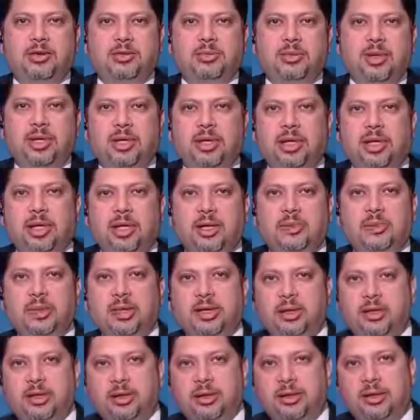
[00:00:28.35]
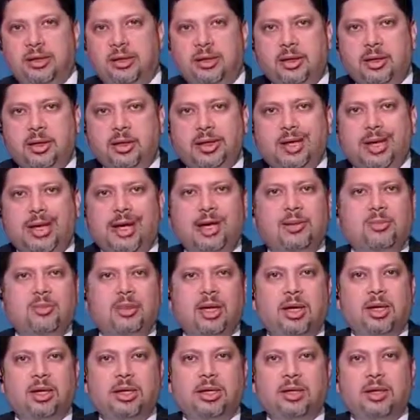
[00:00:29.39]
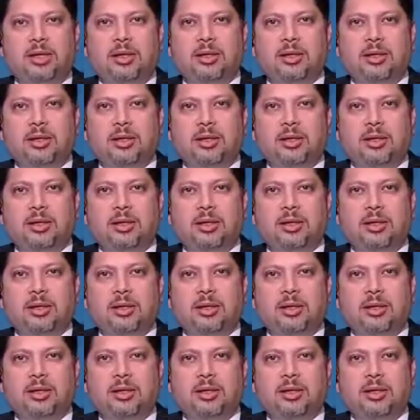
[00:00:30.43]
وملك اليمين الكلام ده